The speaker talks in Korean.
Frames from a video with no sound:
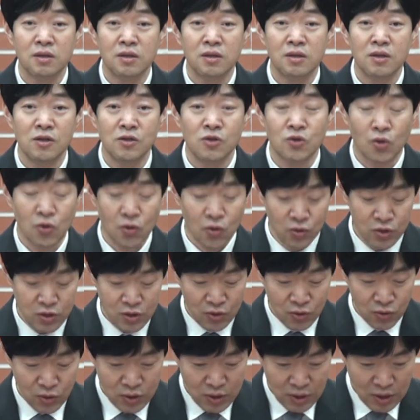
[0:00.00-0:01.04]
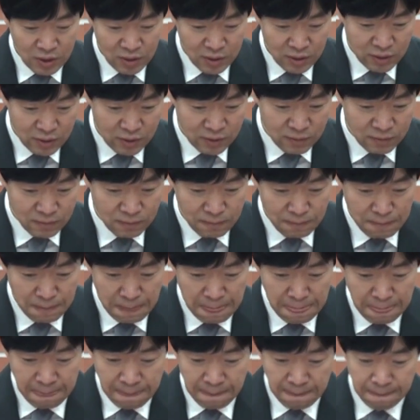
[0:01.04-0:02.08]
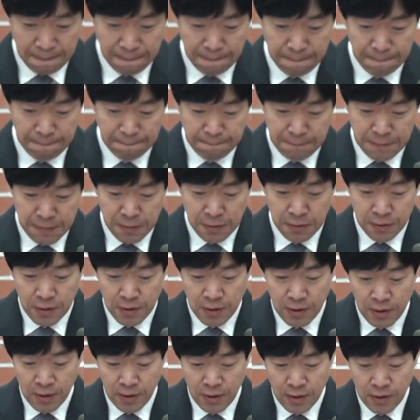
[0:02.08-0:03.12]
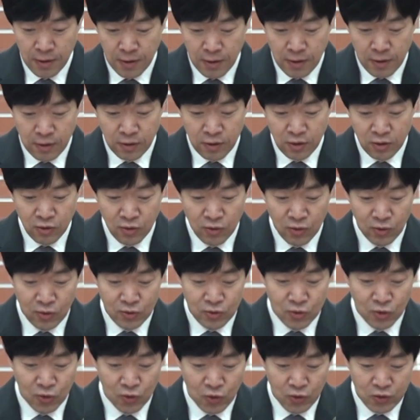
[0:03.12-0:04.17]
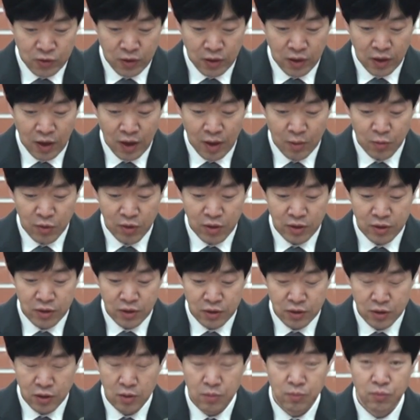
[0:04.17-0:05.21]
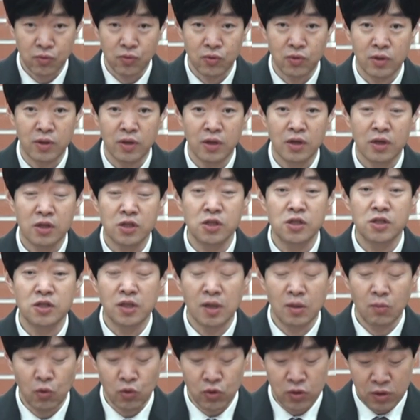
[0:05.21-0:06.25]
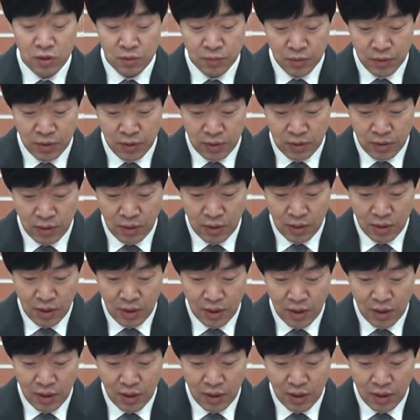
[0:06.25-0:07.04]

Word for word: 그들 종교 지도자들은 이렇게 겉으로 종교적 가면을 썼을 뿐 실제 모습은